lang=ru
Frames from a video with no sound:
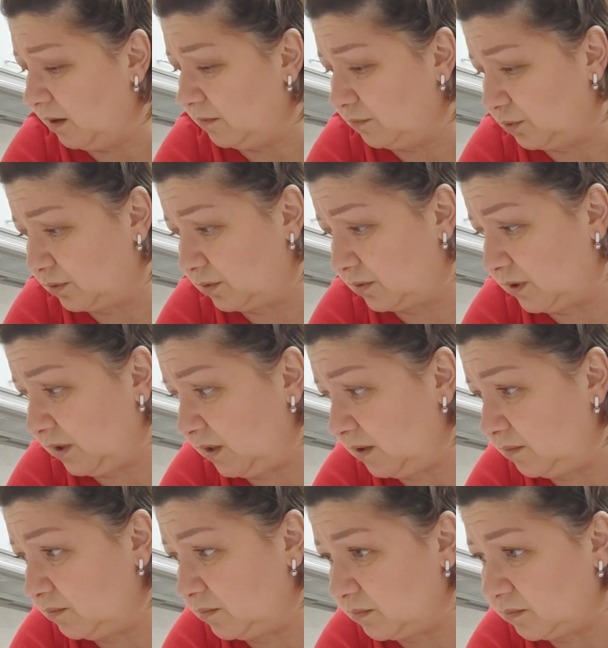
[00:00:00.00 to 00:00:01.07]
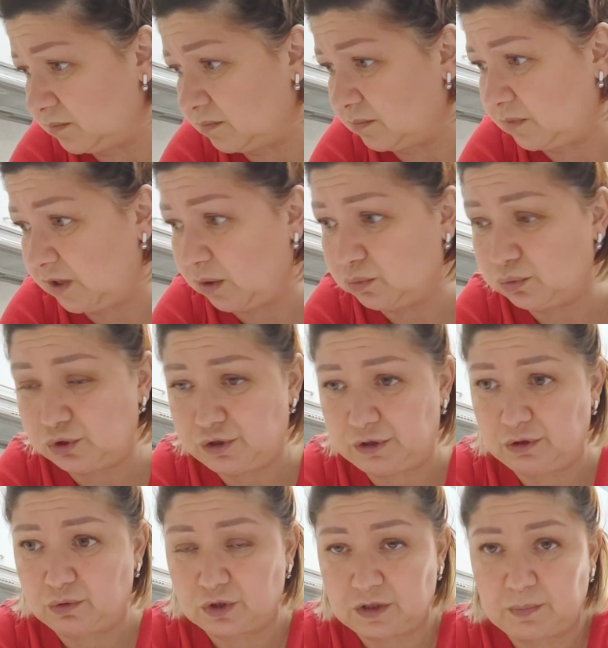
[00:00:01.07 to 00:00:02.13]
вот, и я у
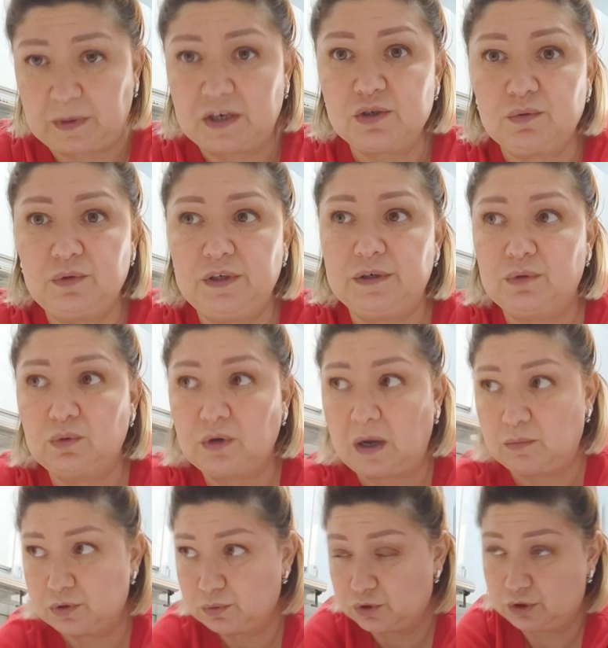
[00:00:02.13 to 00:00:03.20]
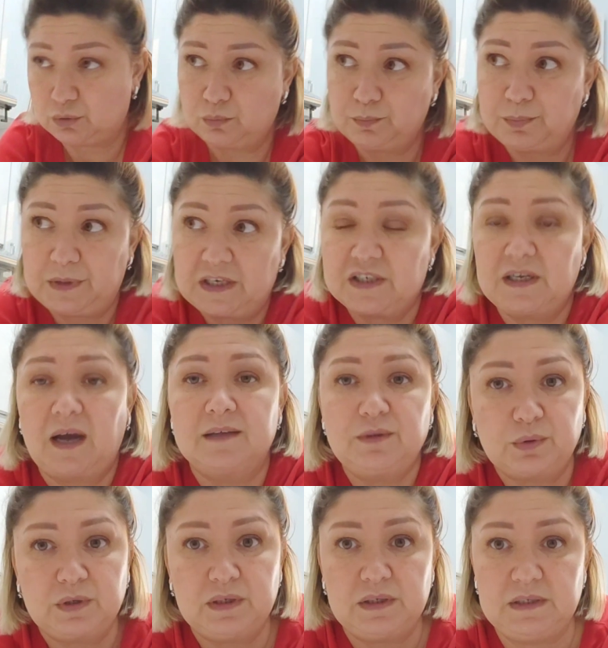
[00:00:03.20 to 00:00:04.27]
дочери тоже спрашиваю, я говорю, Кам, слушай, ну, подожди, а
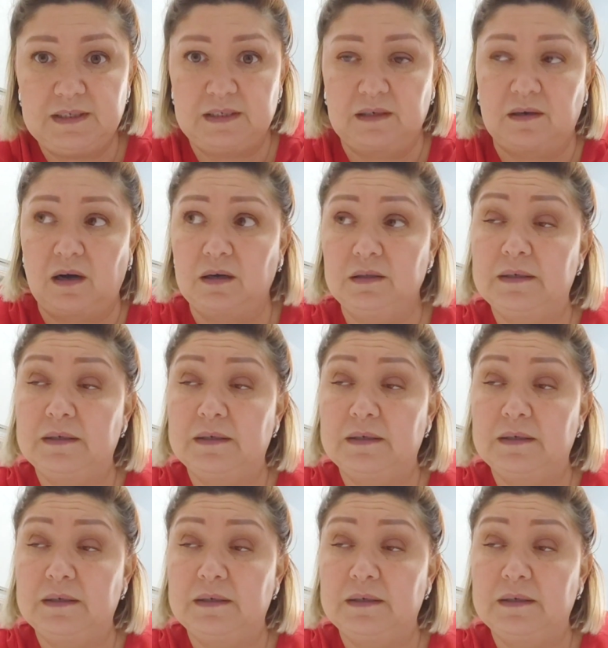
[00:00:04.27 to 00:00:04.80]
другие дети как?